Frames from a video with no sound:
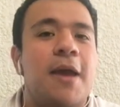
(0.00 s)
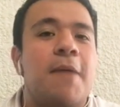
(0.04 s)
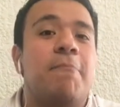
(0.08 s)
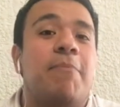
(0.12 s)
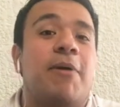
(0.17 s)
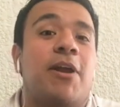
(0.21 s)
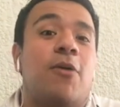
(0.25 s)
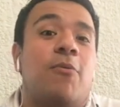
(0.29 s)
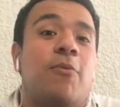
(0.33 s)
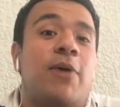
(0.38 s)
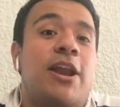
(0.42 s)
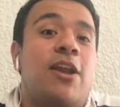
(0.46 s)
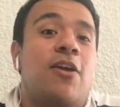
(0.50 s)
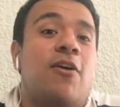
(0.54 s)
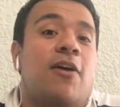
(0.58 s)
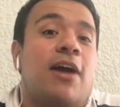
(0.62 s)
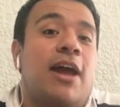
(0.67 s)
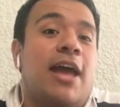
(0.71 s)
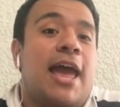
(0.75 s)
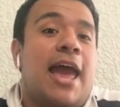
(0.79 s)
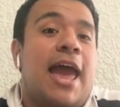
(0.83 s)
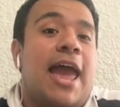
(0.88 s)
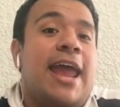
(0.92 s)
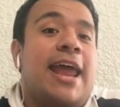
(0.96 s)
Pero bueno,
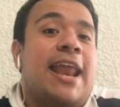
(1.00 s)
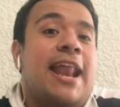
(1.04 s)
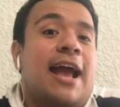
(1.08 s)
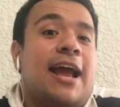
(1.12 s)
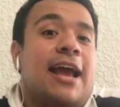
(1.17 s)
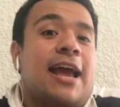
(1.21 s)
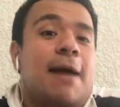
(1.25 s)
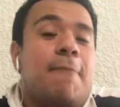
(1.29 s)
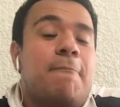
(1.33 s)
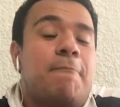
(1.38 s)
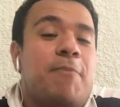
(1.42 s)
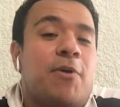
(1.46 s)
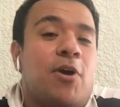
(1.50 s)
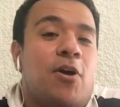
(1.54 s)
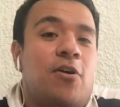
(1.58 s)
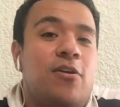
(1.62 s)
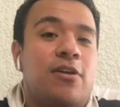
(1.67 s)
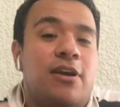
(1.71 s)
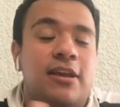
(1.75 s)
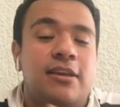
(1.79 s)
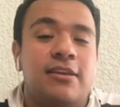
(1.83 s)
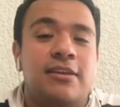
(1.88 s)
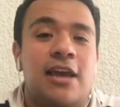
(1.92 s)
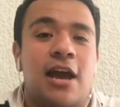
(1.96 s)
era campeón
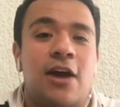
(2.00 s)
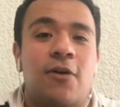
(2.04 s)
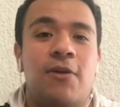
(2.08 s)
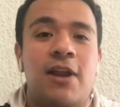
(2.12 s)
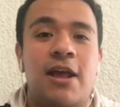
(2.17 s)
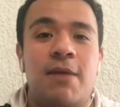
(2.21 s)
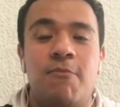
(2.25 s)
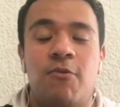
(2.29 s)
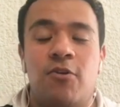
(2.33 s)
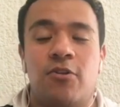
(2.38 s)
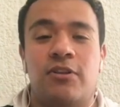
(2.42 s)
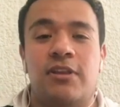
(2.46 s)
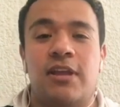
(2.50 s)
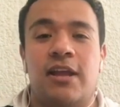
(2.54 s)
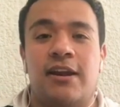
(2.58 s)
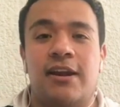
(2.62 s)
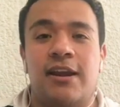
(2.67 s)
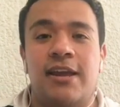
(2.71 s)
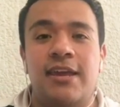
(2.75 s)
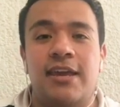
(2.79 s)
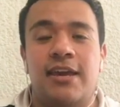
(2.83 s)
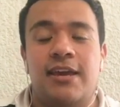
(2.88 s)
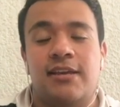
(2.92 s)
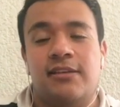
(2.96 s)
y ahora
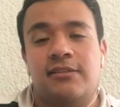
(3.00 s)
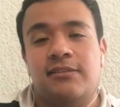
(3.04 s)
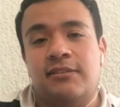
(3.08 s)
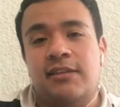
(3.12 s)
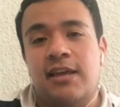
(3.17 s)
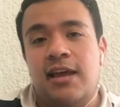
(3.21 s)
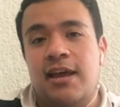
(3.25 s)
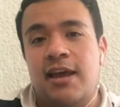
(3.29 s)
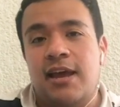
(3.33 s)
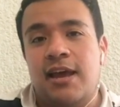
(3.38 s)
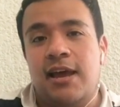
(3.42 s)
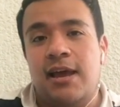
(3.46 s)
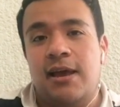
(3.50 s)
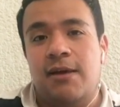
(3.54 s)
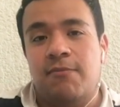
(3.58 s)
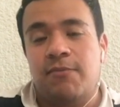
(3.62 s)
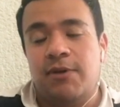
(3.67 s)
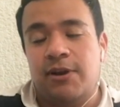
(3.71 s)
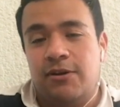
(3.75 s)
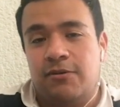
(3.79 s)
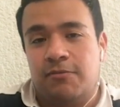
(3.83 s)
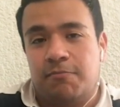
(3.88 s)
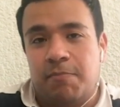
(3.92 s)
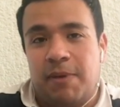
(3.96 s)
Monterrey está,
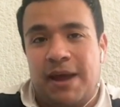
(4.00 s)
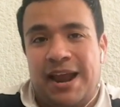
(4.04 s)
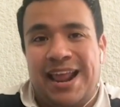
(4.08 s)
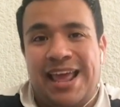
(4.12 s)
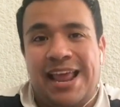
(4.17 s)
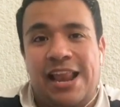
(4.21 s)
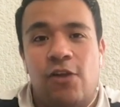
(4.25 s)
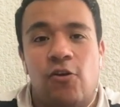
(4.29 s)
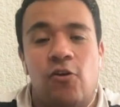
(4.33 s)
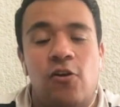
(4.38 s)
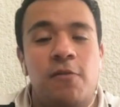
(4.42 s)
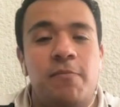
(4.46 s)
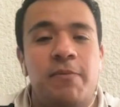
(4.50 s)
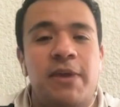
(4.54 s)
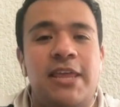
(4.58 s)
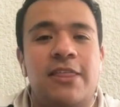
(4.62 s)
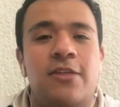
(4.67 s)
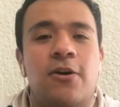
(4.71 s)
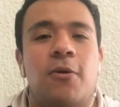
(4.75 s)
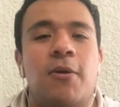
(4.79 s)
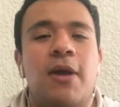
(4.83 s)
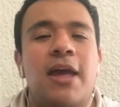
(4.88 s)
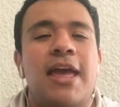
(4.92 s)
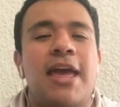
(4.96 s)
bueno, para el
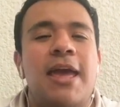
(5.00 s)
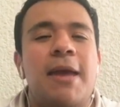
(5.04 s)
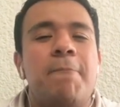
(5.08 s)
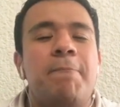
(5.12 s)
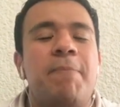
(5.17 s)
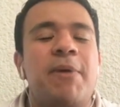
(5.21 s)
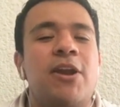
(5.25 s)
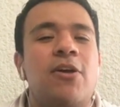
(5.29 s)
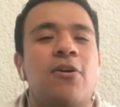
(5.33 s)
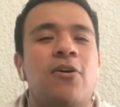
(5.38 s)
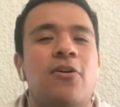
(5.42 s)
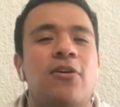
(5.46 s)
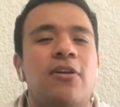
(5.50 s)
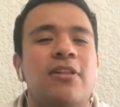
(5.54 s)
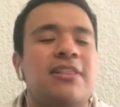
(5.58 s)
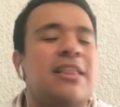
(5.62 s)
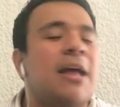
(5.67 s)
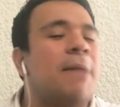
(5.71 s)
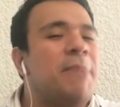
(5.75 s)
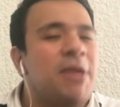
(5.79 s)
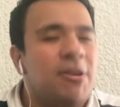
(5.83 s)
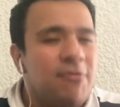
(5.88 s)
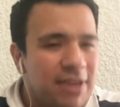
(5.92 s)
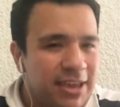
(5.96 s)
olvido. Pero
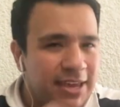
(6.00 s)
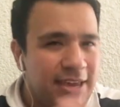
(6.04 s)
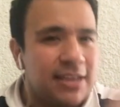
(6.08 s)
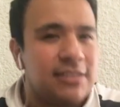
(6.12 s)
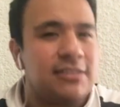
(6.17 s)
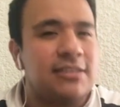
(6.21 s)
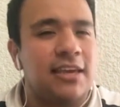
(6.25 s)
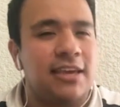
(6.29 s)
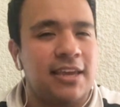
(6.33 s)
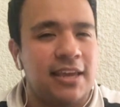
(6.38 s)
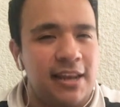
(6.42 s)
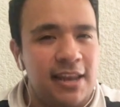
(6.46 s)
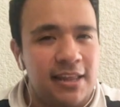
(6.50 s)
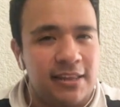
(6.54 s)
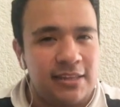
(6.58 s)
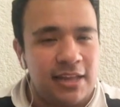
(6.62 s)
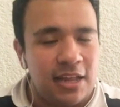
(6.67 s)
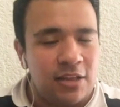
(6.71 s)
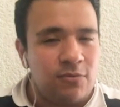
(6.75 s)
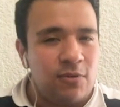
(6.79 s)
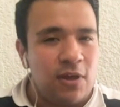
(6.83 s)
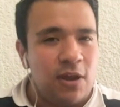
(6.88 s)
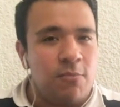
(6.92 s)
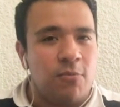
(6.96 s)
también hay que exigirle
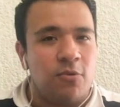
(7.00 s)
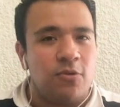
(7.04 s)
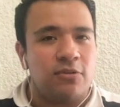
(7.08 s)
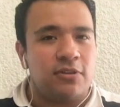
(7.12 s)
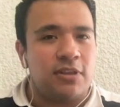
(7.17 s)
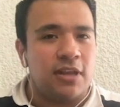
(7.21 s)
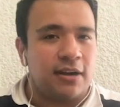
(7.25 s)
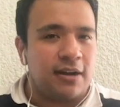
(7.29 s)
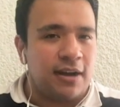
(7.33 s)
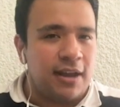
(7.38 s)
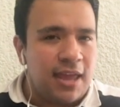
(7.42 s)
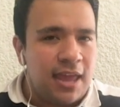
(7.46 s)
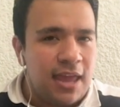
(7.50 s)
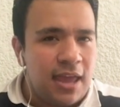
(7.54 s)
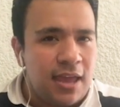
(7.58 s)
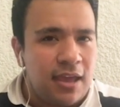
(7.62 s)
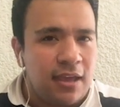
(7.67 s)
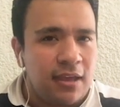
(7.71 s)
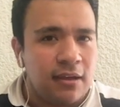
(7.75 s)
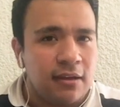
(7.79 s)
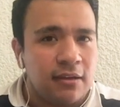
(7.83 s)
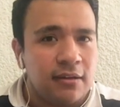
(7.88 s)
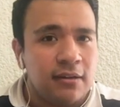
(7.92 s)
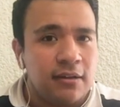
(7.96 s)
tanto al
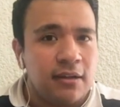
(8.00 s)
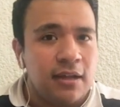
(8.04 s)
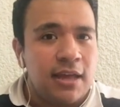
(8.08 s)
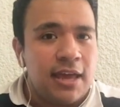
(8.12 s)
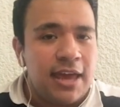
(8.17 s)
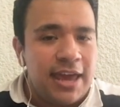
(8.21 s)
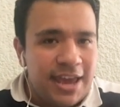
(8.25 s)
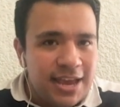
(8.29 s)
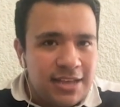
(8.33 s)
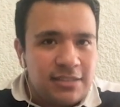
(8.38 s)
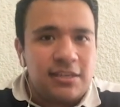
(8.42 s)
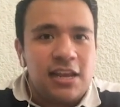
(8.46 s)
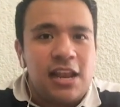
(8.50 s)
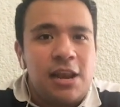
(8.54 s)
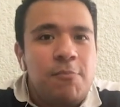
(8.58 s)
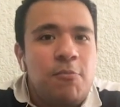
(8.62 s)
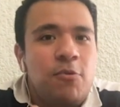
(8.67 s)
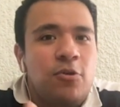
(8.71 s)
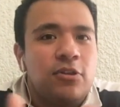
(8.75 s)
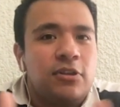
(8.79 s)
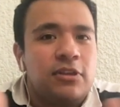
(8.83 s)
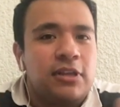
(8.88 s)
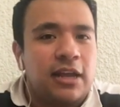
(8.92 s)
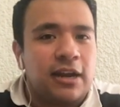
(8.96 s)
Monterrey. Es el
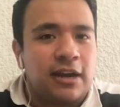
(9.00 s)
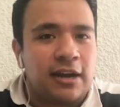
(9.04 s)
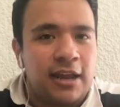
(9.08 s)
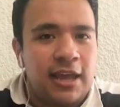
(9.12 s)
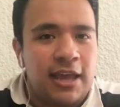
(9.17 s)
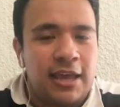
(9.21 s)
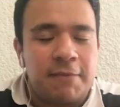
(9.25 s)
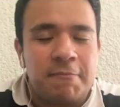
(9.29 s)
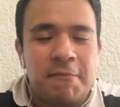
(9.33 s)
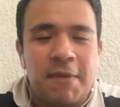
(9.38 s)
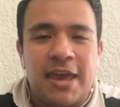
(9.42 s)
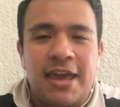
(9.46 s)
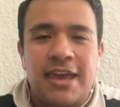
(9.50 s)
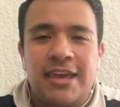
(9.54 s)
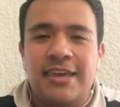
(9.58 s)
Monterrey.